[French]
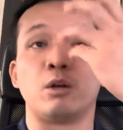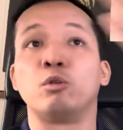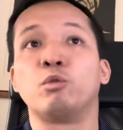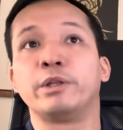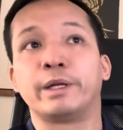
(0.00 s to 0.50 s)

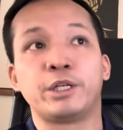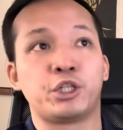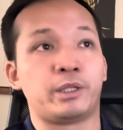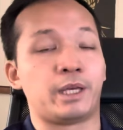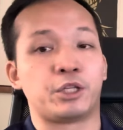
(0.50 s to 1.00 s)
le mois dernier,
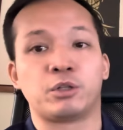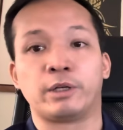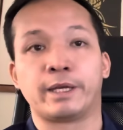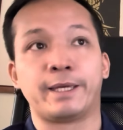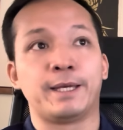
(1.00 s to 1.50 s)
j'étais à
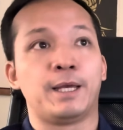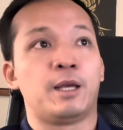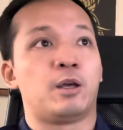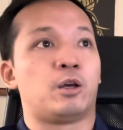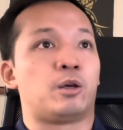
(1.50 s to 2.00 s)
Shanghai
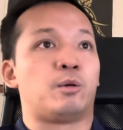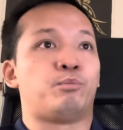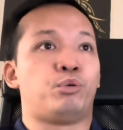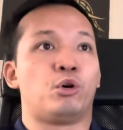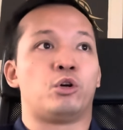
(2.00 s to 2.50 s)

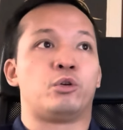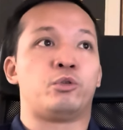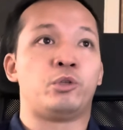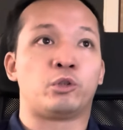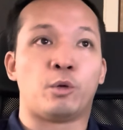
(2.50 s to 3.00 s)
pour
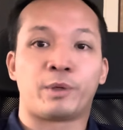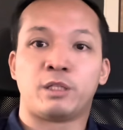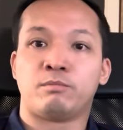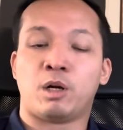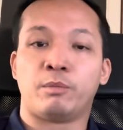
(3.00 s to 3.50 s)
une
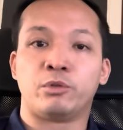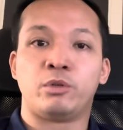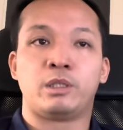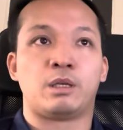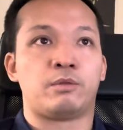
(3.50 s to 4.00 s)
entreprise membre du
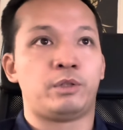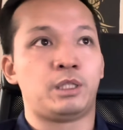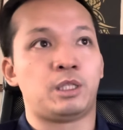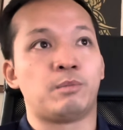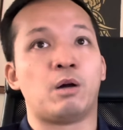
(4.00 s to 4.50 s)
CFI
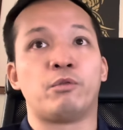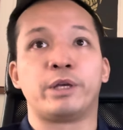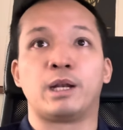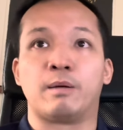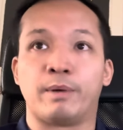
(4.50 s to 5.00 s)
qui m'a
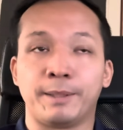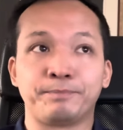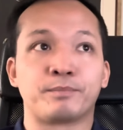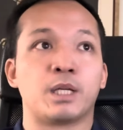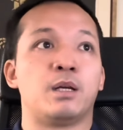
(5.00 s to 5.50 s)
envoyé là-bas
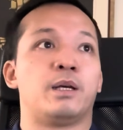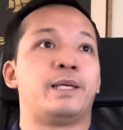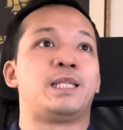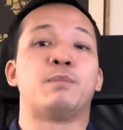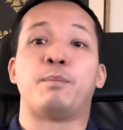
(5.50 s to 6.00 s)

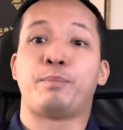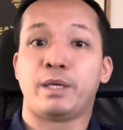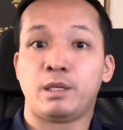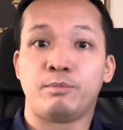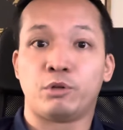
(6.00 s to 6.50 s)
et qui m'a
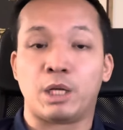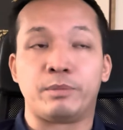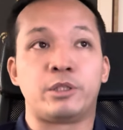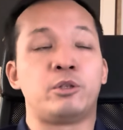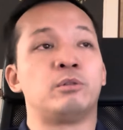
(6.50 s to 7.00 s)
payé pour la
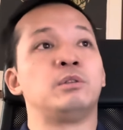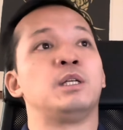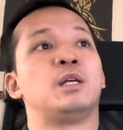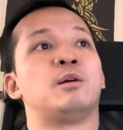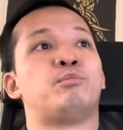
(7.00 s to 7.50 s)
mission
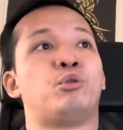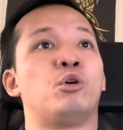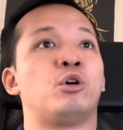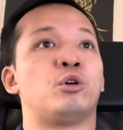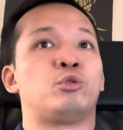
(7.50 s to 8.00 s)

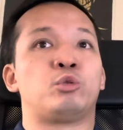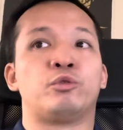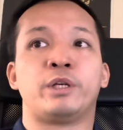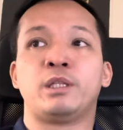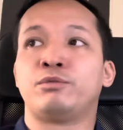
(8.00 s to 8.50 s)
pour euh,
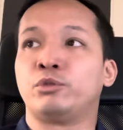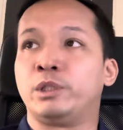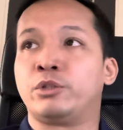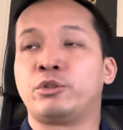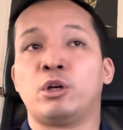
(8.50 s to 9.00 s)
trouver des
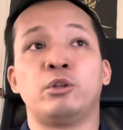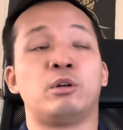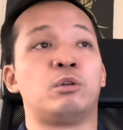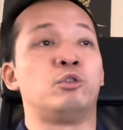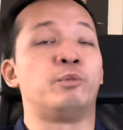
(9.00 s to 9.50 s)
fournisseurs
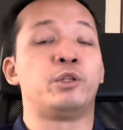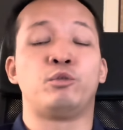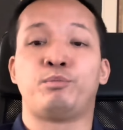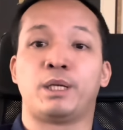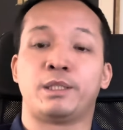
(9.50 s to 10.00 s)
dans le domaine
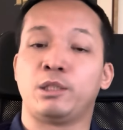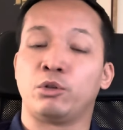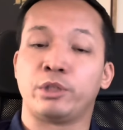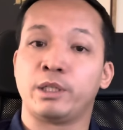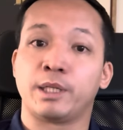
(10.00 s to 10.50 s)
du plastique
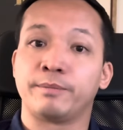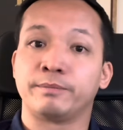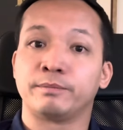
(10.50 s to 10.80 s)
recyclé.